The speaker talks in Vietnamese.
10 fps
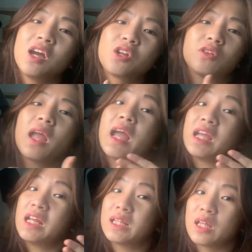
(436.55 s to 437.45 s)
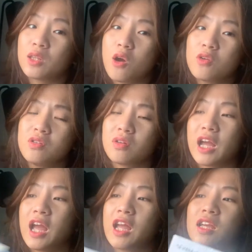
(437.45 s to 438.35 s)
nó thể hiện ra rõ được
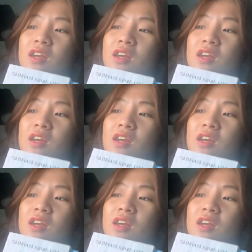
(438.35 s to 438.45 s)
cái